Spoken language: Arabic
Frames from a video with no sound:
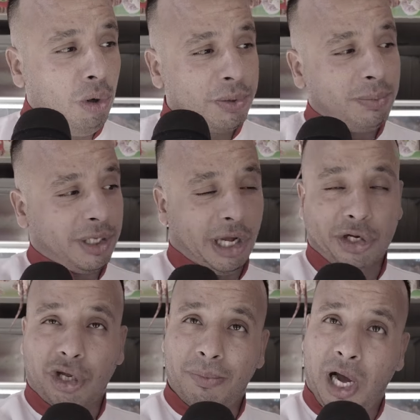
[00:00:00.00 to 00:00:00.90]
ب
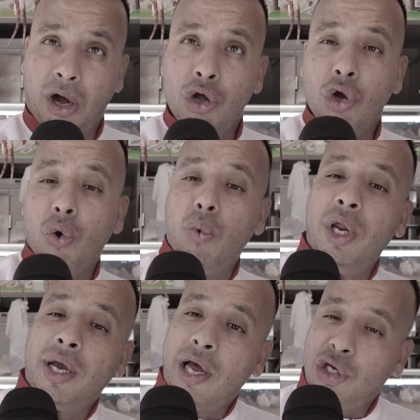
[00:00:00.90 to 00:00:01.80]
1700
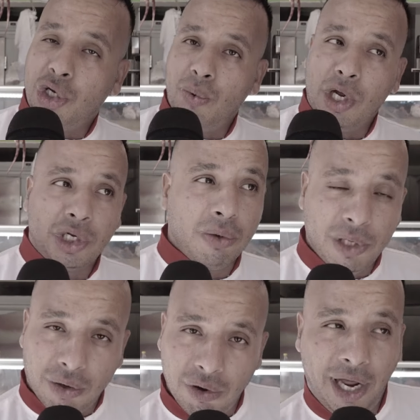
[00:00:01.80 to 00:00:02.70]
واللي قال شي ولا شي
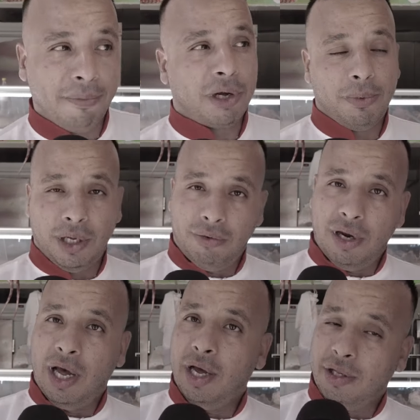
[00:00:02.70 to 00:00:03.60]
وبدا يقول اللحم كبير
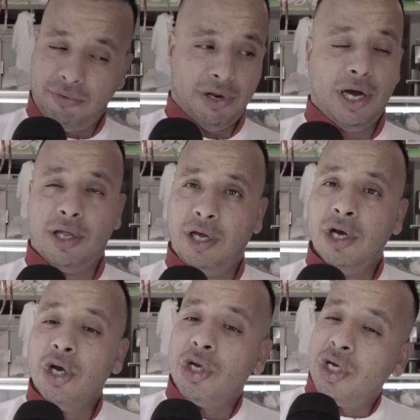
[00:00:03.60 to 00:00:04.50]
ولا هادي ولا هادي
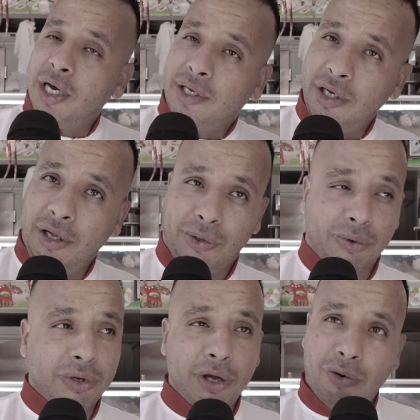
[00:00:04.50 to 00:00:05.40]
جي سيدي
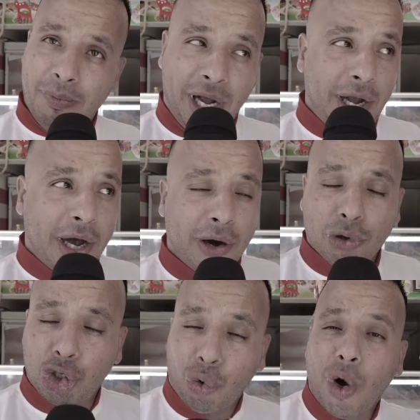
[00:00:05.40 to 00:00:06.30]
نديروا محال
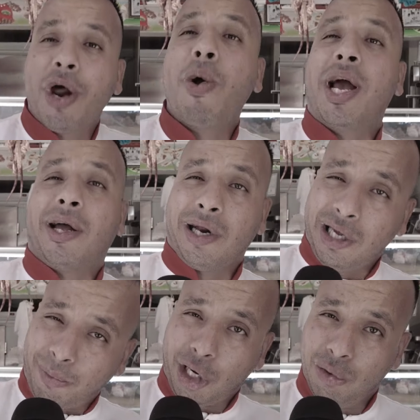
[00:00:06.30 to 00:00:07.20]
ونشقوا انا وياك هذاك
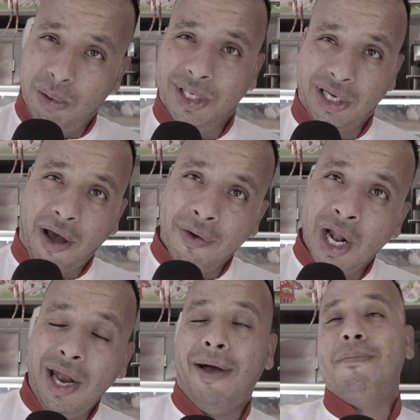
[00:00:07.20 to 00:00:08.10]
تيبقى يدوي
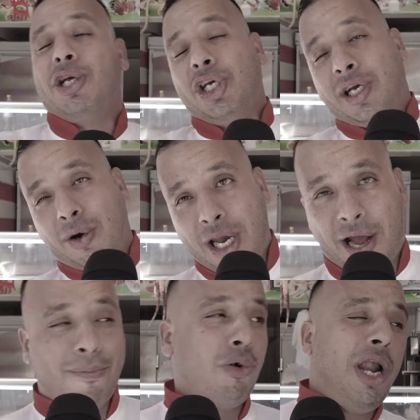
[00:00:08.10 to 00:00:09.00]
بزاف لحم ماشي كل
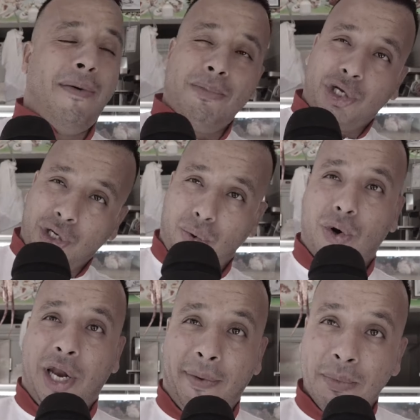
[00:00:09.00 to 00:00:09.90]
اللحم ولا اللحم ماشي
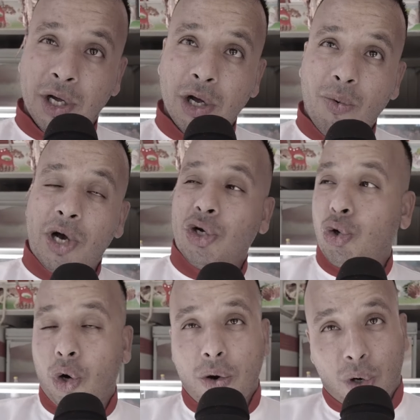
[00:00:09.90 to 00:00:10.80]
كيخرج اللحم واجي
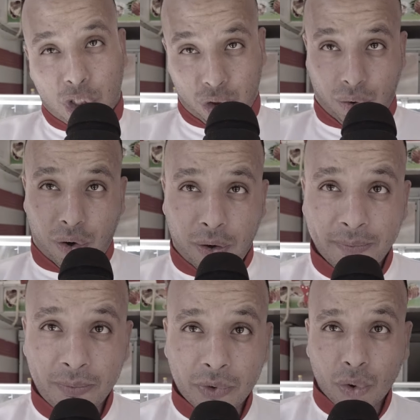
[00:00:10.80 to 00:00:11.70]
ندخل انا وياك للسوق
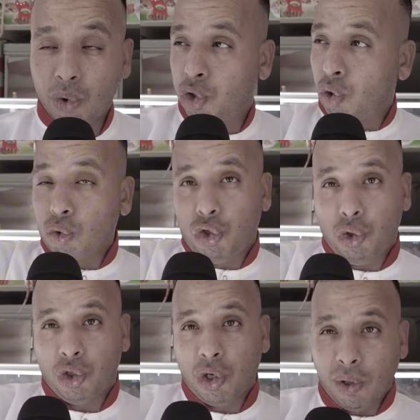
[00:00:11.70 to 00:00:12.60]
ونشقوا
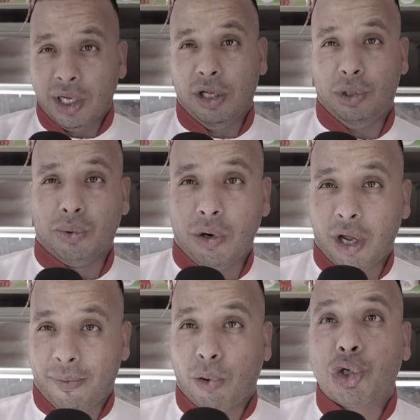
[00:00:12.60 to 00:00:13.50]
نسيروا ثلاثه العجول
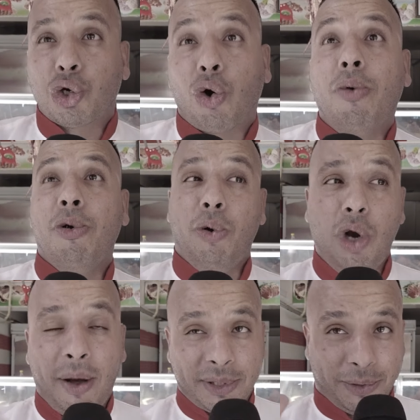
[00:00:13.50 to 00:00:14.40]
ولا اربعه ونشقوهم ونبيعوا
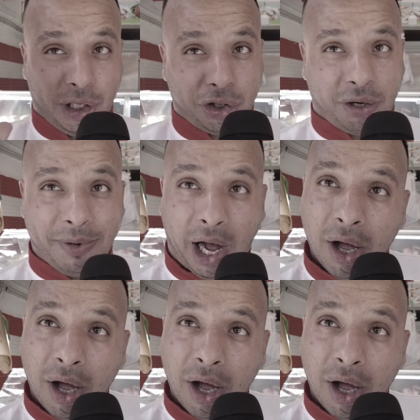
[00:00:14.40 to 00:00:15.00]
اللحم 1700